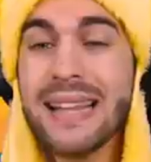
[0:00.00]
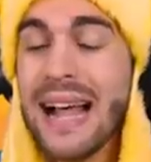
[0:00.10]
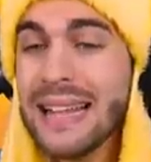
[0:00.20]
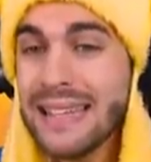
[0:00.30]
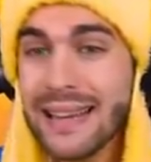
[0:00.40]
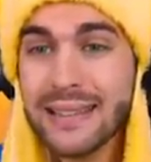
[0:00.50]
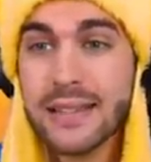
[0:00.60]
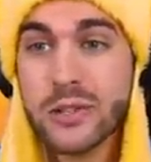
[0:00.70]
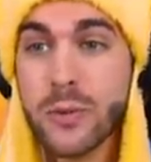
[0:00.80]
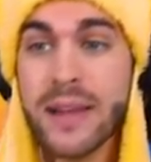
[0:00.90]
tanti altri
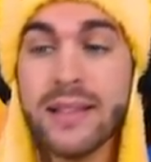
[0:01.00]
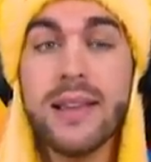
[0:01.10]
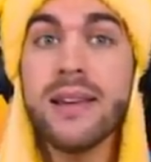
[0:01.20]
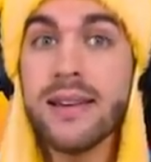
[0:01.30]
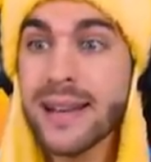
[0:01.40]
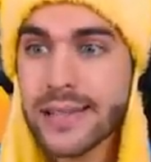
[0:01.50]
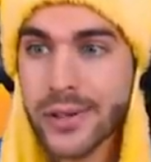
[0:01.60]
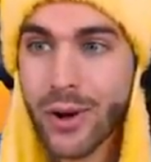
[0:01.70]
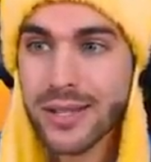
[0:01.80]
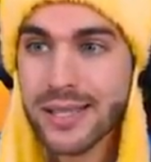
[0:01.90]
strumenti
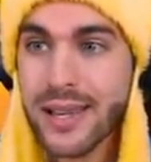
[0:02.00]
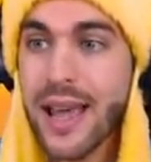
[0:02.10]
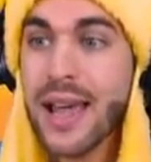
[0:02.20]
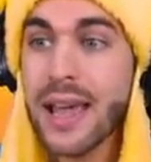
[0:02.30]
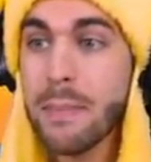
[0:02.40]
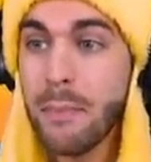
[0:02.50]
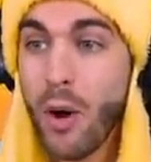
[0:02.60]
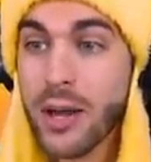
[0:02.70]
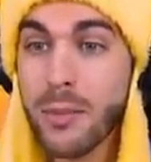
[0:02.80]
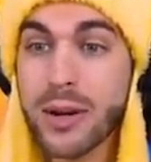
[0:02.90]
nascosti e
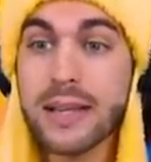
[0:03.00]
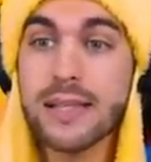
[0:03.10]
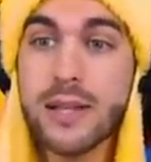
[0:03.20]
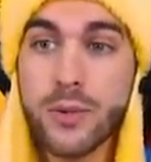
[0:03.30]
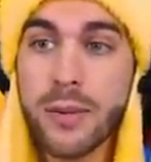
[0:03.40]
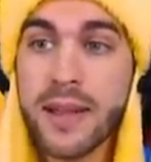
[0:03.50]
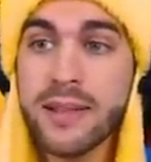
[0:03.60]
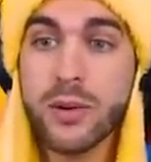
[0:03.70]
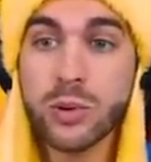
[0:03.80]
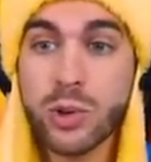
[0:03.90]
Pokémon che
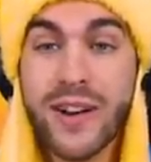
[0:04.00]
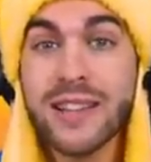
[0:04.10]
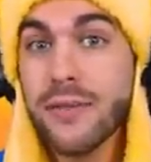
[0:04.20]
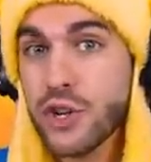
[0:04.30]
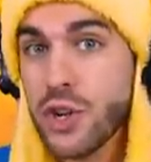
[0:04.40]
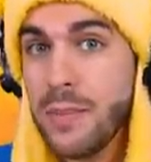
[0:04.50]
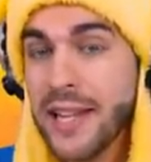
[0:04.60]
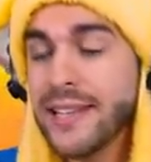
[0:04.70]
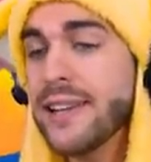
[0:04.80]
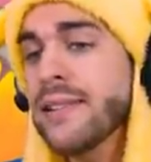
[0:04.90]
sicuramente non trovate
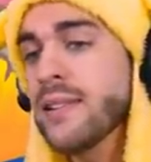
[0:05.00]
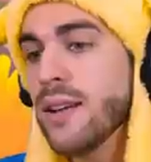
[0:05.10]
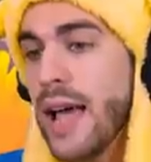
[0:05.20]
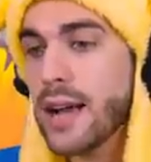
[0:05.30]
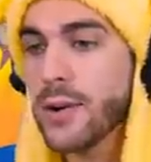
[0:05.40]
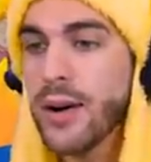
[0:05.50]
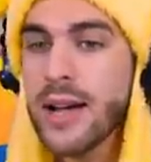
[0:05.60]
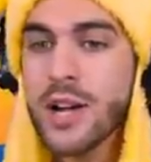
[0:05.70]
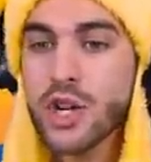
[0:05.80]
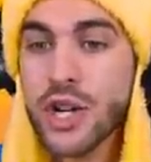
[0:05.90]
facilmente Ecco,
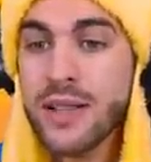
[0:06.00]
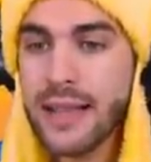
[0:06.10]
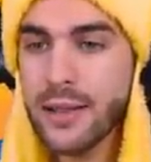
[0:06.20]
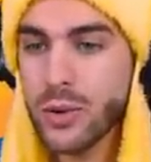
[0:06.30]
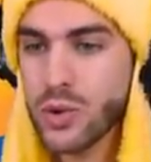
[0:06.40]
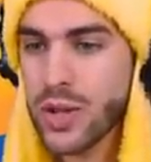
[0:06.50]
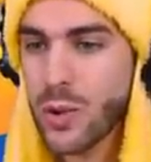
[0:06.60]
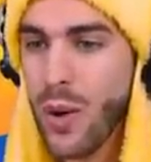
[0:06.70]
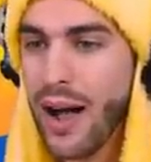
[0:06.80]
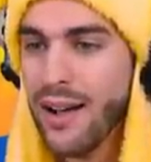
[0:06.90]
scendendo giù di
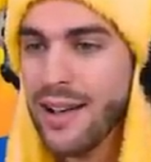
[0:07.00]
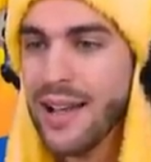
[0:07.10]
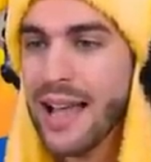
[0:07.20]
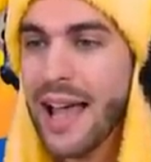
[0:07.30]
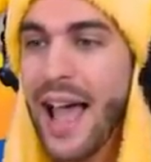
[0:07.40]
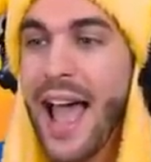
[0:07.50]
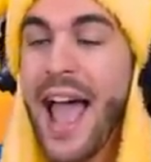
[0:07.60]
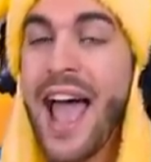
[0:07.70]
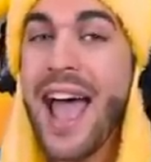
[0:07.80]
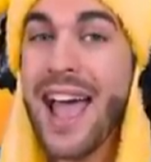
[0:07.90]
qua
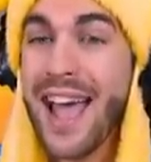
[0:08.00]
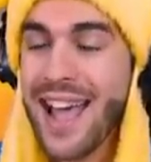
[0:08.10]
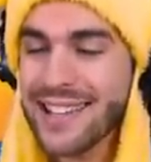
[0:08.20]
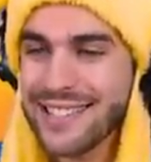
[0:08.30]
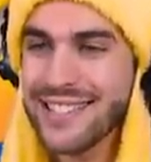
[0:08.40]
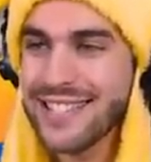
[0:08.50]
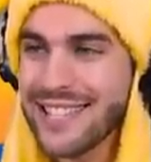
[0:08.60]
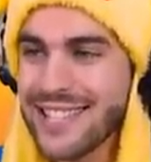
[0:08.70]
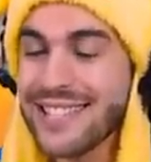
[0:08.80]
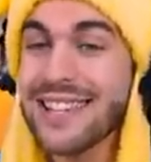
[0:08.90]
eh sì sì
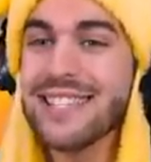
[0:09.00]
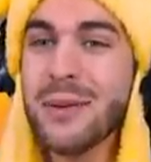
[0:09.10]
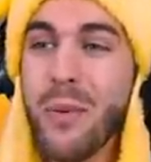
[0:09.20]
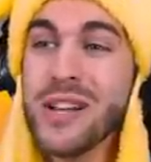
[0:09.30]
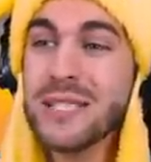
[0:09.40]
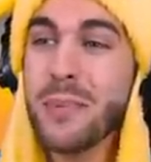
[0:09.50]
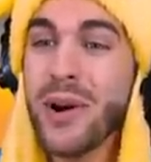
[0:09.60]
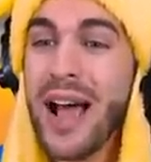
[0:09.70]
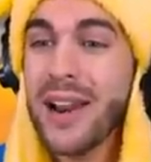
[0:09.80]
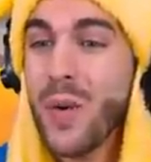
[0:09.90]
sì sì, si può
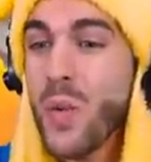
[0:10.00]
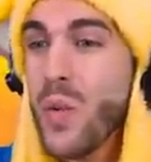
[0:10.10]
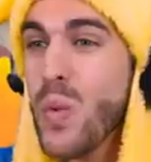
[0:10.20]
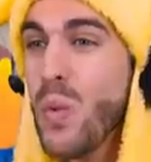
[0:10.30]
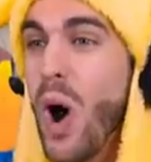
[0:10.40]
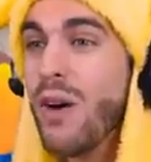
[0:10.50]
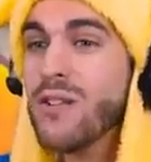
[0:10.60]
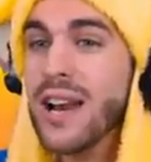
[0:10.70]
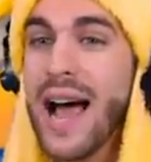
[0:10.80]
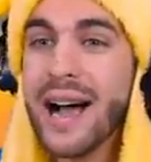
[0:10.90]
esplorare un
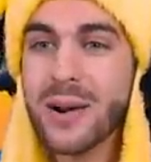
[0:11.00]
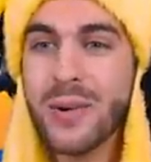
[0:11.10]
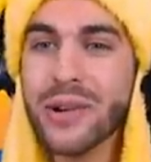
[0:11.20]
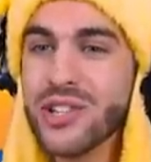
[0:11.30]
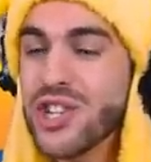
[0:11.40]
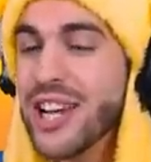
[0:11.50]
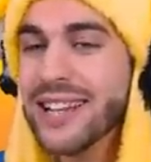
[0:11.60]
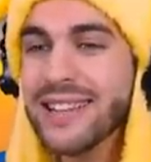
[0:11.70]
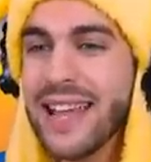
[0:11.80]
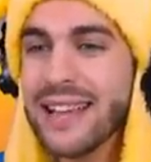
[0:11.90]
nuovo lago
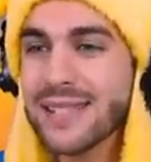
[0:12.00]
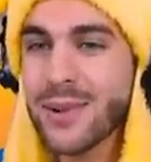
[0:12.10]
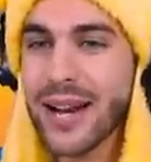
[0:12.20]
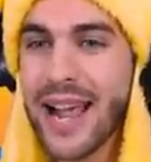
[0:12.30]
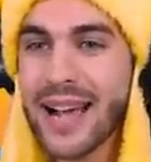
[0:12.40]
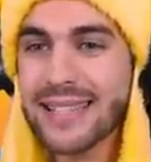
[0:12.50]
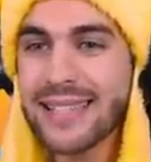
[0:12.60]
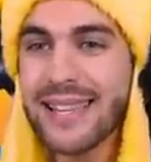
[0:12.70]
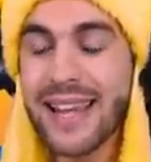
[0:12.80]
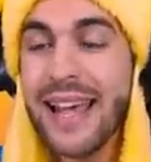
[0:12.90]
gigantesco
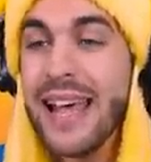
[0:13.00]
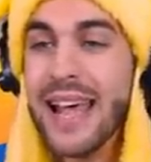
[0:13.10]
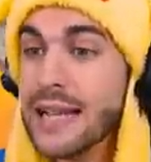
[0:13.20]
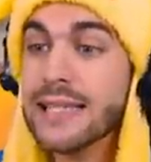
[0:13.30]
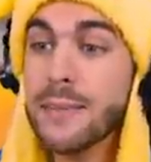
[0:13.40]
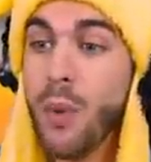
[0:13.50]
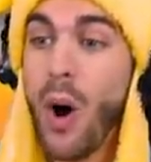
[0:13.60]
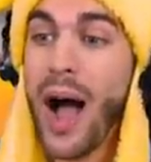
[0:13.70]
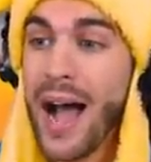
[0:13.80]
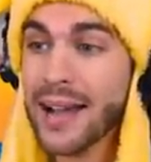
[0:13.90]
ragazzi e si
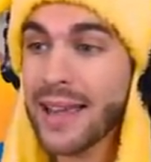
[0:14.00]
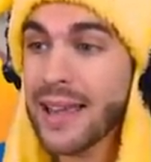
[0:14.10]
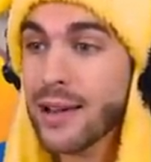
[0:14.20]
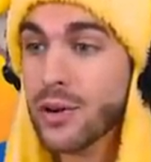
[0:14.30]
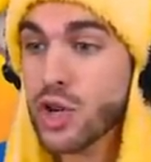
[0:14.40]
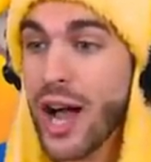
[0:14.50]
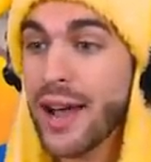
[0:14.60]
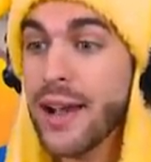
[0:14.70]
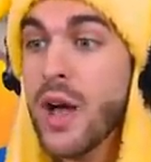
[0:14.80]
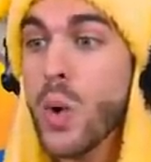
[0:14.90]
può anche
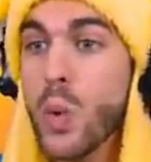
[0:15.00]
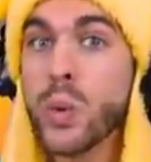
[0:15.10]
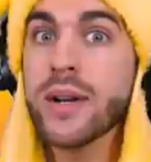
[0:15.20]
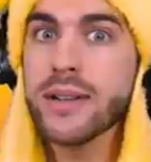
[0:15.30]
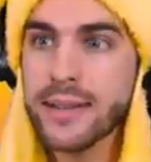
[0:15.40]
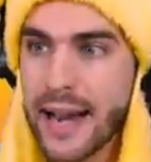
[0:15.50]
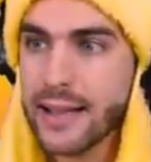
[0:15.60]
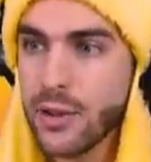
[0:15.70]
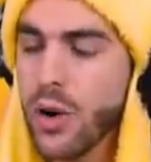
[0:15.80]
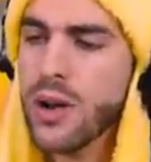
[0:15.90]
incrociare un
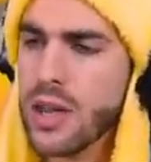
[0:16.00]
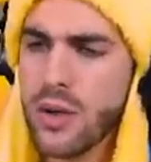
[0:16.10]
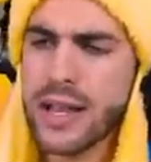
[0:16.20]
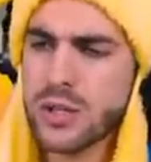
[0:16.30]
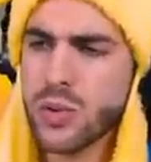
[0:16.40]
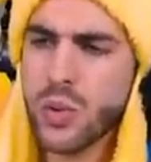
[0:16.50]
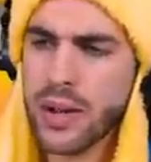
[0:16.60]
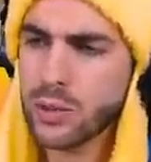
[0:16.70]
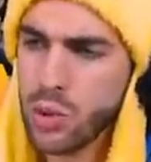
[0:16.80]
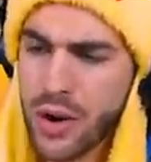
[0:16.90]
Dreadno che io adesso non
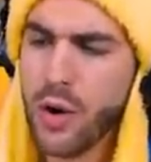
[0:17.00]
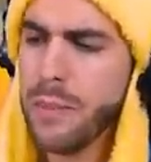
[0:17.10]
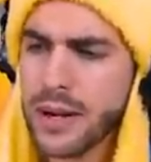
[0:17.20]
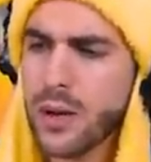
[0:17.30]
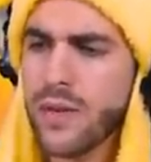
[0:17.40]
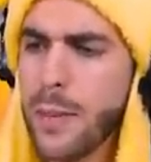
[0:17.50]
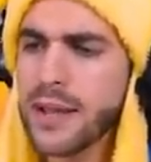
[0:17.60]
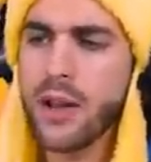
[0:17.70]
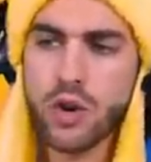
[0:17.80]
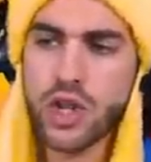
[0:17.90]
catturerò perché
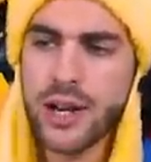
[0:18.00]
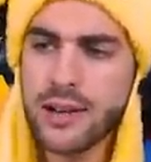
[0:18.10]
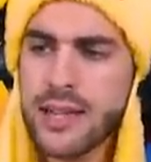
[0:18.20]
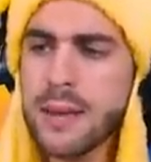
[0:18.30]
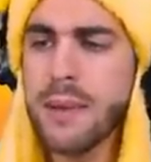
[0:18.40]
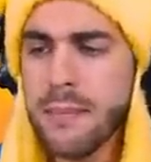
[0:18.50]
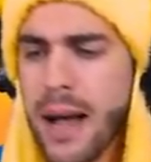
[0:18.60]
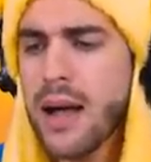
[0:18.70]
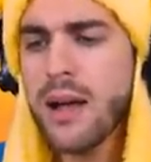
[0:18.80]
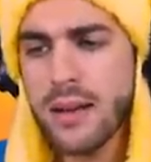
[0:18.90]
ovviamente ho già nel team
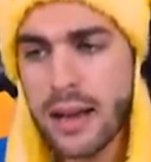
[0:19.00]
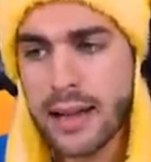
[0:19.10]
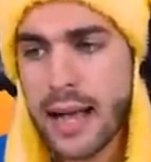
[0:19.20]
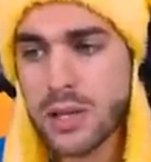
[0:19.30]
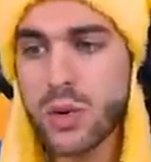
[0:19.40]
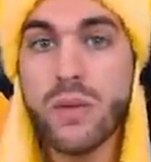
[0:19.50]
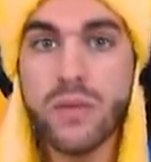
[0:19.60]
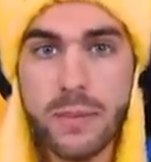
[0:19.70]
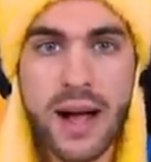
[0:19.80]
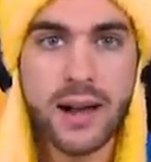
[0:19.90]
ma nel caso
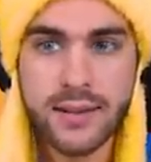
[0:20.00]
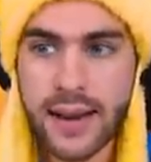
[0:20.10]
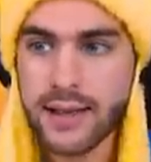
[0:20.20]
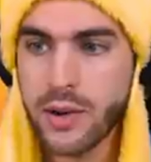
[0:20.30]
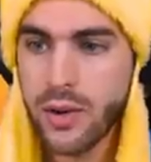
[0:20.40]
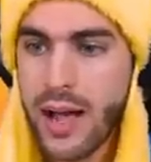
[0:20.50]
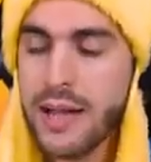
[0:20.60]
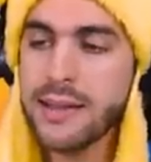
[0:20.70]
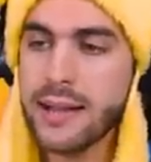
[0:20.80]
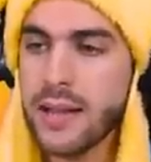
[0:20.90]
vi manca Dreadno
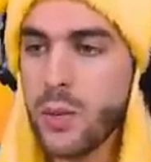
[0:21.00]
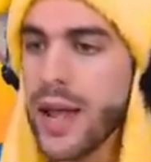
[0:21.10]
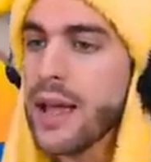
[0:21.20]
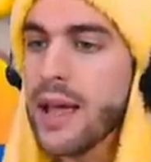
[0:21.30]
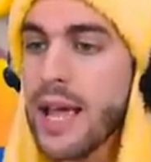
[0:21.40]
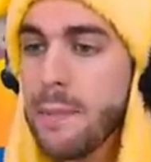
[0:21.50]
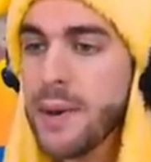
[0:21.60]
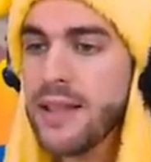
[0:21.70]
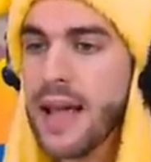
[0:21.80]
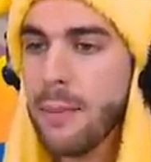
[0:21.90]
andate qui e
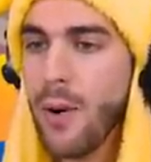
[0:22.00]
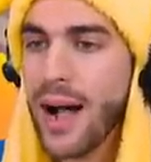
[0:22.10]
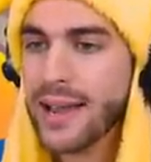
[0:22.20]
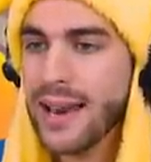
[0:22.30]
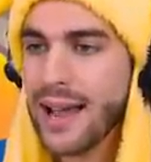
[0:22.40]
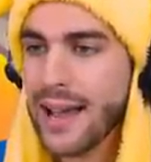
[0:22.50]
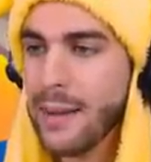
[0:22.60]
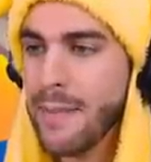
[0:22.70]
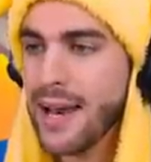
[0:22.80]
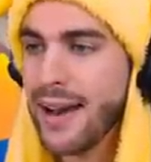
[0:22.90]
prendiamo anche la
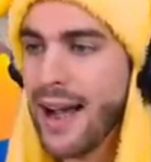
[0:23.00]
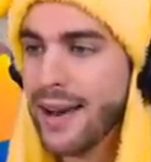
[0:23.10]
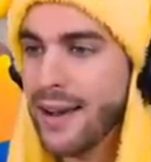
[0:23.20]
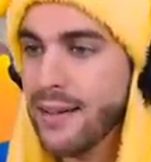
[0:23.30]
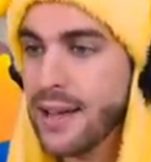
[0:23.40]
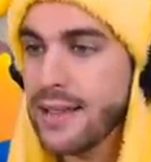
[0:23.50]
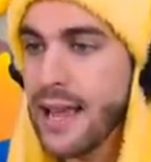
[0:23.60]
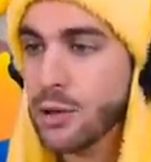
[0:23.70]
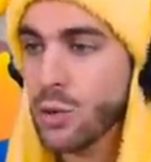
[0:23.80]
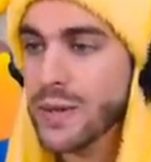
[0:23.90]
caramella rara e
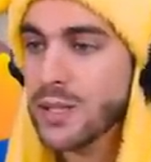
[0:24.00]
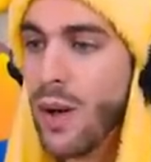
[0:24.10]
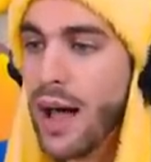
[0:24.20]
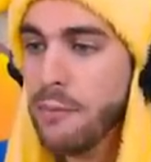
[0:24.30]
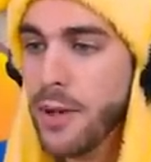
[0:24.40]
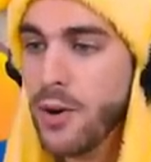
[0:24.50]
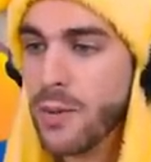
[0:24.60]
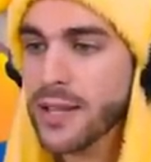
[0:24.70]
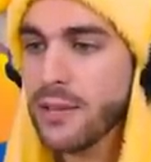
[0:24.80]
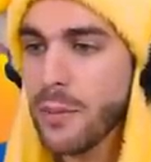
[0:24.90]
dietro questo albero
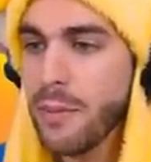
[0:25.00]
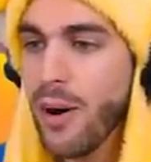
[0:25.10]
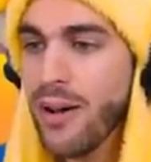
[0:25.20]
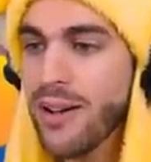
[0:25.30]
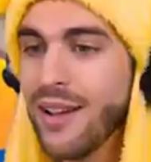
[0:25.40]
guardate un po'